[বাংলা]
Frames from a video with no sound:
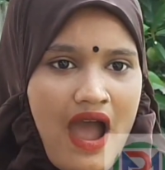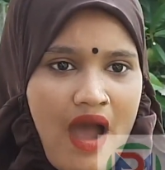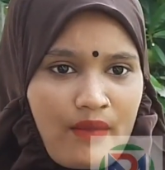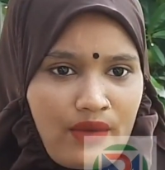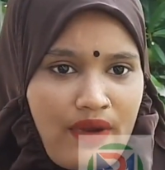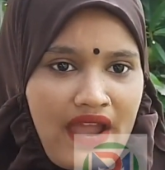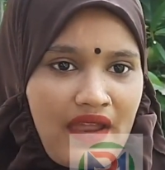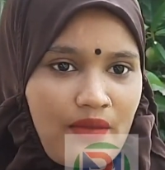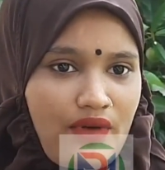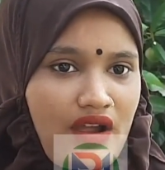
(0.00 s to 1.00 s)
আমার
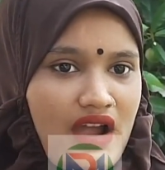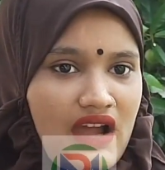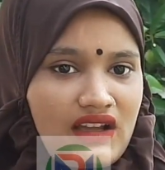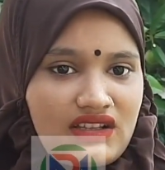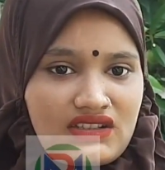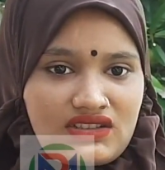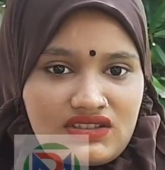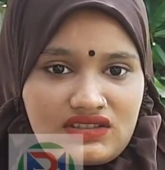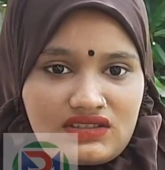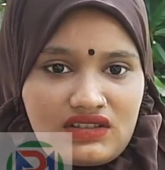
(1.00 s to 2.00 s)
ভাইয়ের বয়স
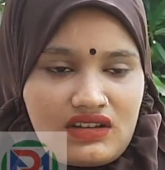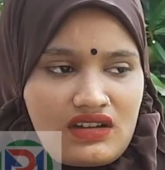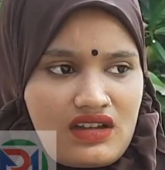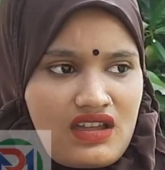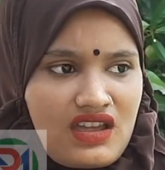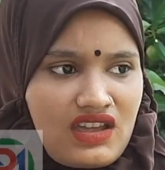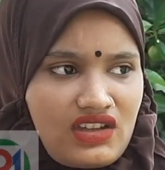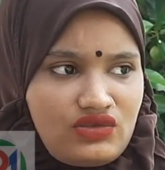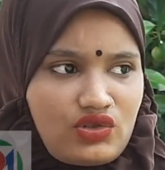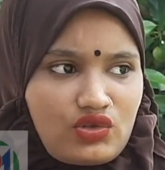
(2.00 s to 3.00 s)

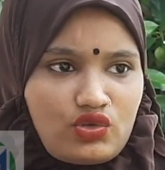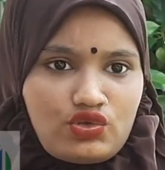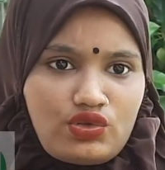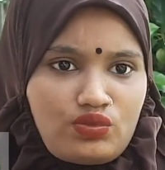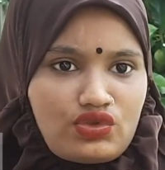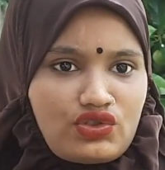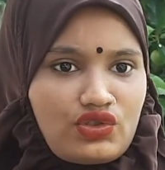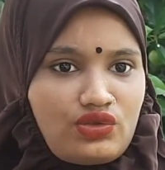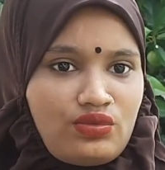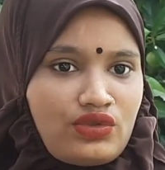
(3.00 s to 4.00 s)
এই তো দুই তিন
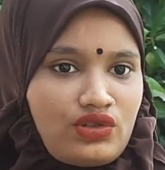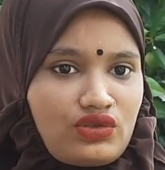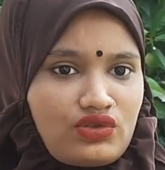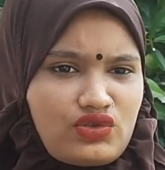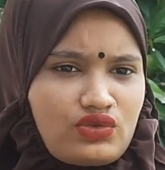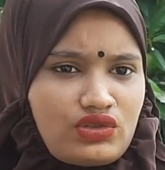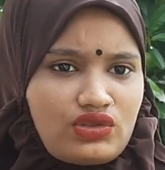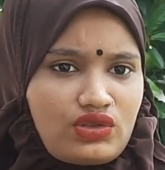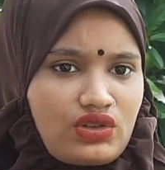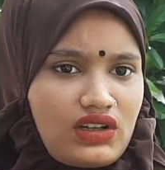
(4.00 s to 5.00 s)
বছর হইব ছোট
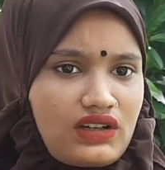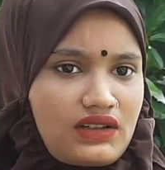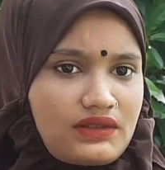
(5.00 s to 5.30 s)
তো ওনার